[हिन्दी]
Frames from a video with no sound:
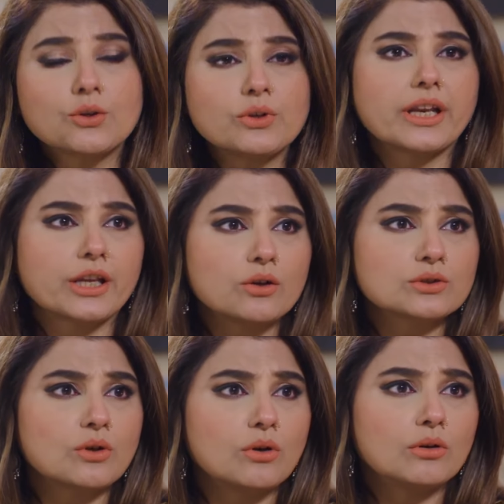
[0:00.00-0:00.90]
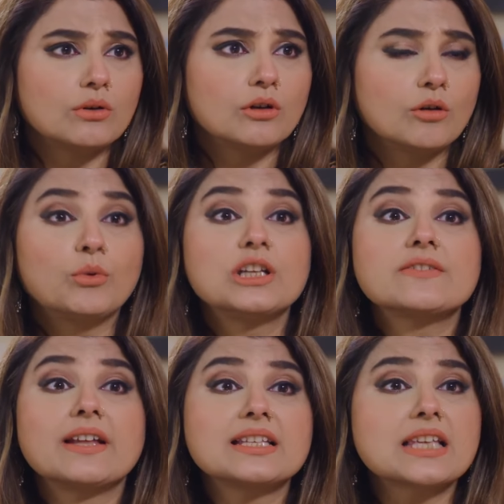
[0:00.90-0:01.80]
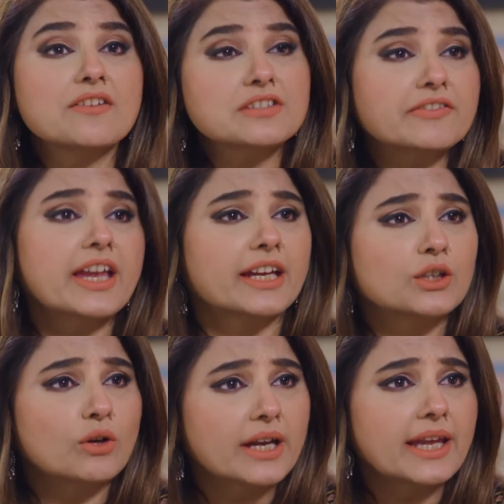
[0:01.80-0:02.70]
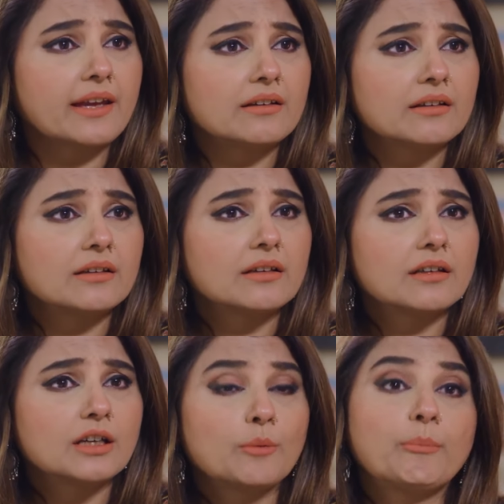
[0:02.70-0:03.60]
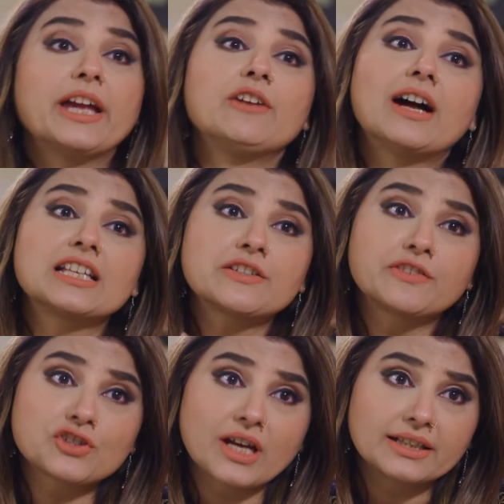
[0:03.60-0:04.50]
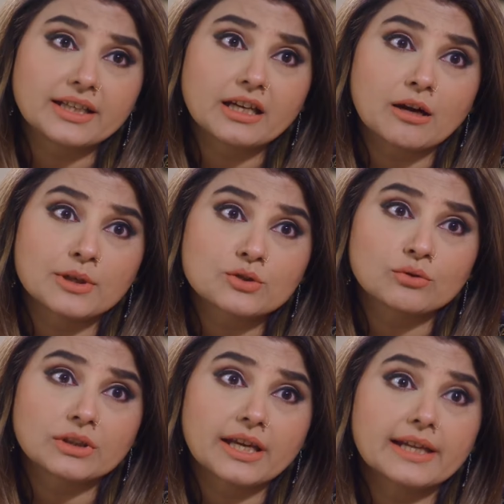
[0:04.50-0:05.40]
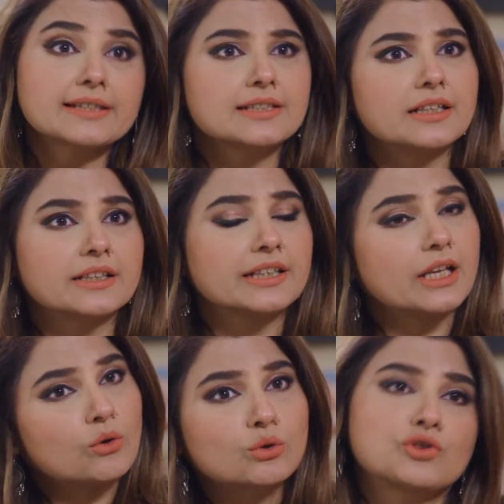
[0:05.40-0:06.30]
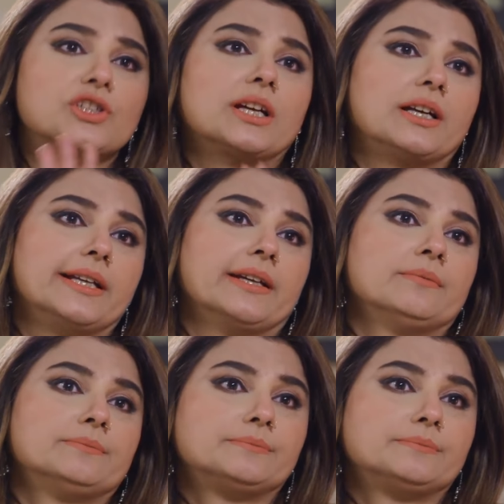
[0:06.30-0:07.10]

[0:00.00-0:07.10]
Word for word: क्यों नहीं रही हो उसको पुलिस वाले साफ साफ कह के तो गए हैं भाई वासिफ की शादी की खबर सुन के किसी लड़की ने खुदकुशी कर ली है